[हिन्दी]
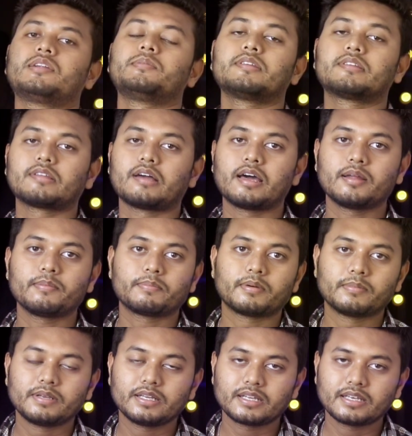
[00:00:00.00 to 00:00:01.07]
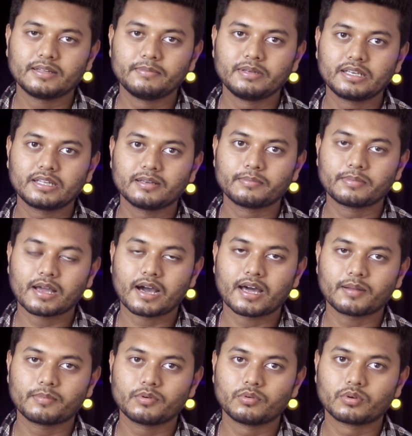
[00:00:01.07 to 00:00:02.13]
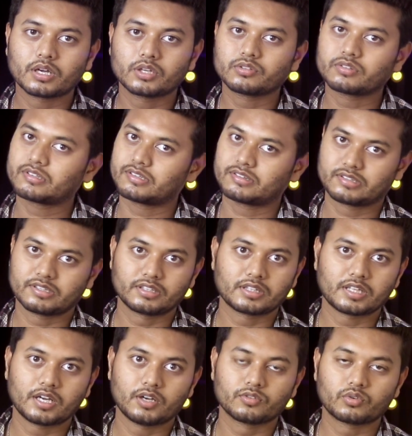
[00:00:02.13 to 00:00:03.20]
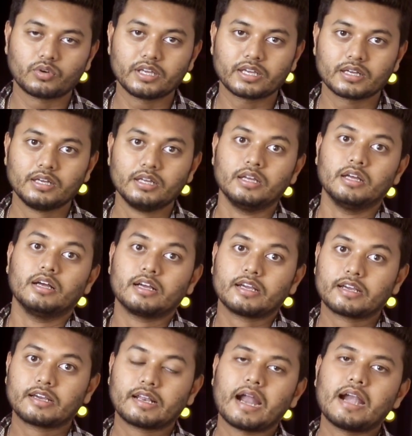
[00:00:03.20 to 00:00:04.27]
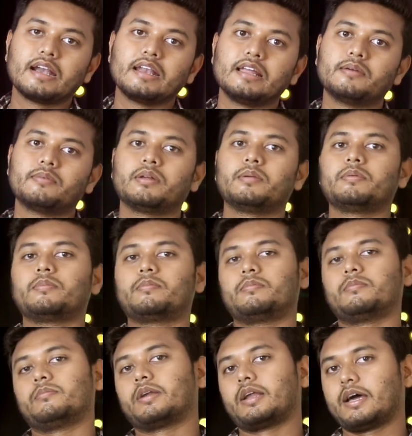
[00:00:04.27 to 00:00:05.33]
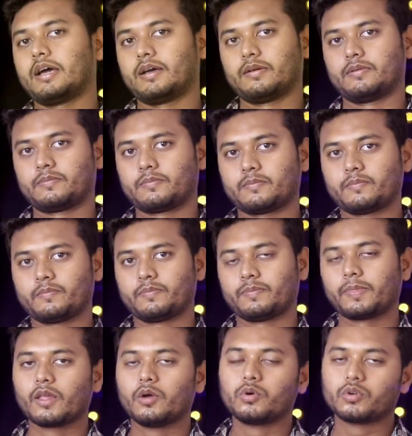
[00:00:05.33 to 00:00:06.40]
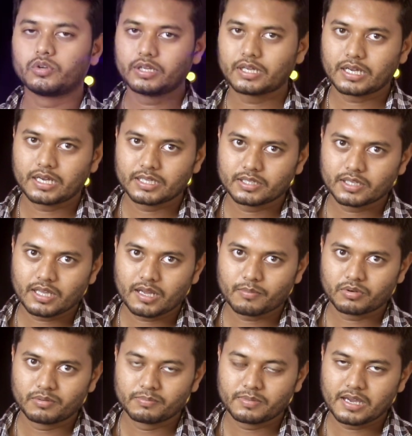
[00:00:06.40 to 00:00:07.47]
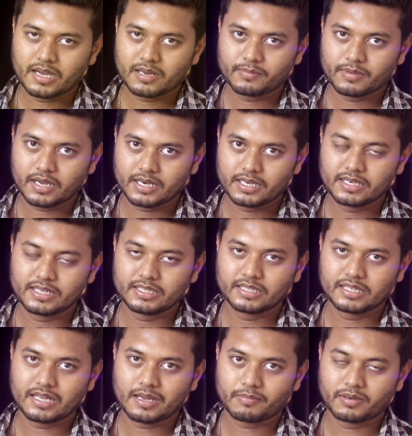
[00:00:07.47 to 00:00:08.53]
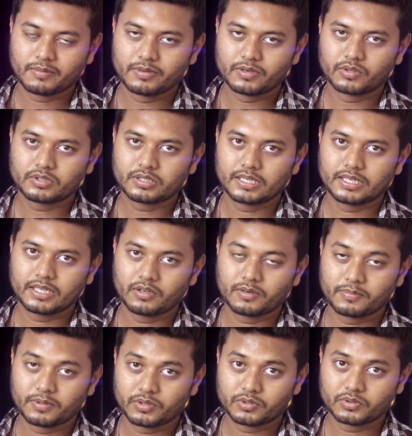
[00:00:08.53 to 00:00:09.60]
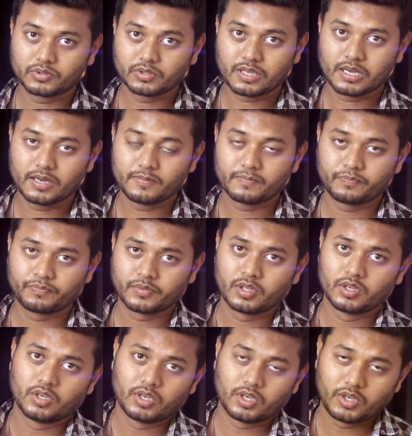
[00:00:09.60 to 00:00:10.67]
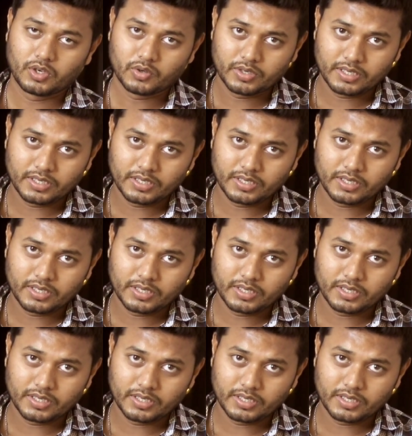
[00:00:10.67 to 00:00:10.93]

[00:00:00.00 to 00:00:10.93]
भी सारे पब्लिक ने मिलके बिहार में उनका जो सत्संग था उसको एक ग्रैंड लेवल पे बनाया है उन्होंने कहा था कि आपको हम बिहार में आने नहीं देंगे आपका विरोध करेंगे और विरोध तो क्या इन्होंने